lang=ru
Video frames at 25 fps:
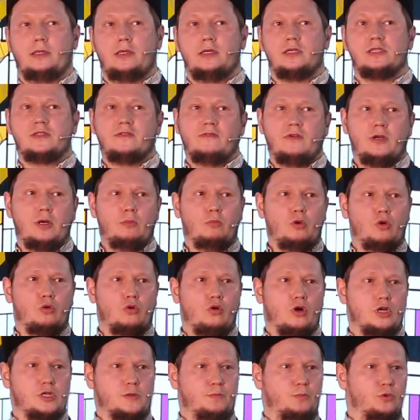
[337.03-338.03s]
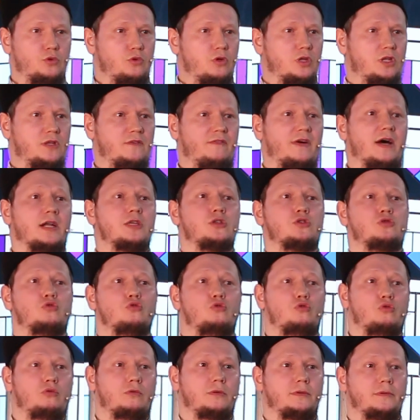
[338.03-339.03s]
своему Господу и
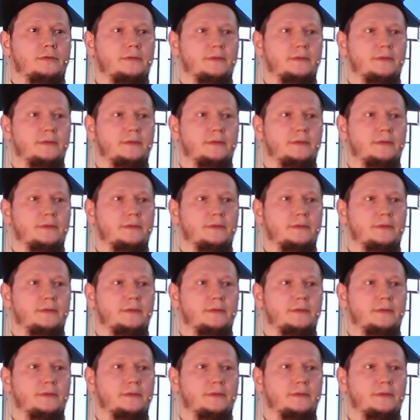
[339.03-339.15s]
Творцу,